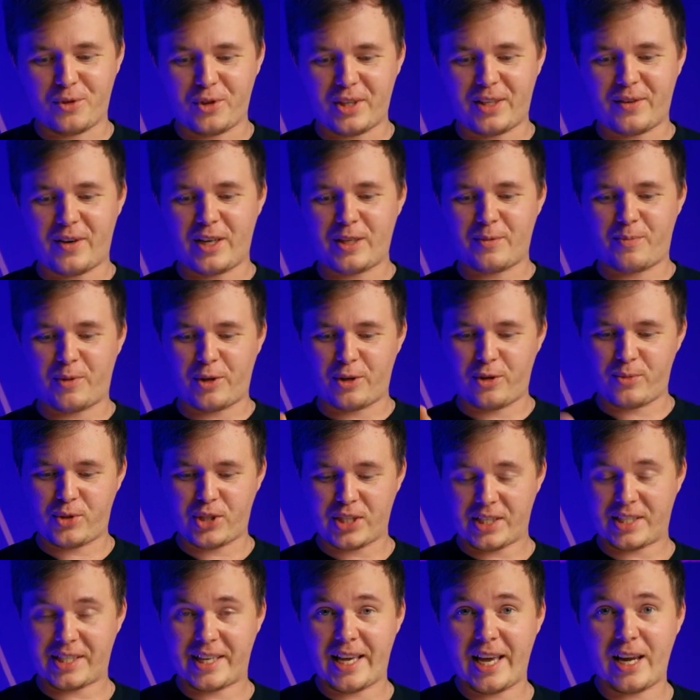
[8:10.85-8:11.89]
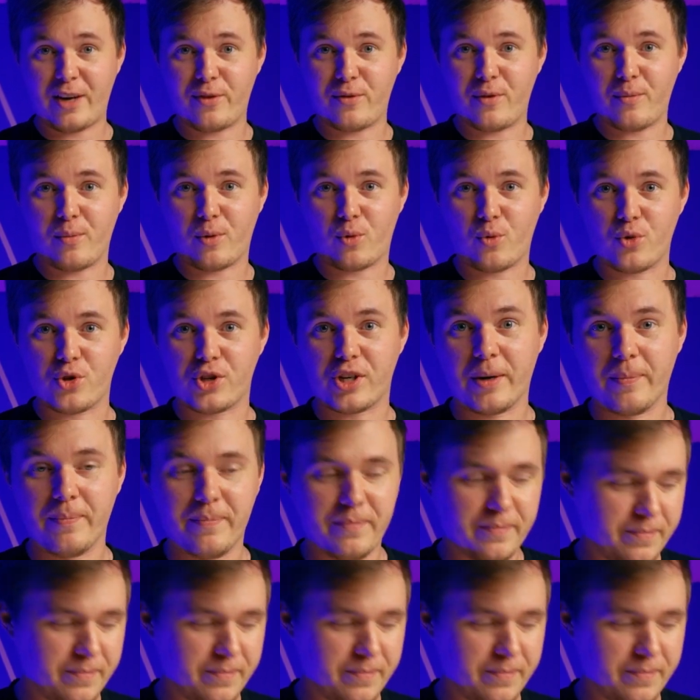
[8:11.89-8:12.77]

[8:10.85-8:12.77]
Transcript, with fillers: Но давайте перейдем сейчас к гелевым ручкам.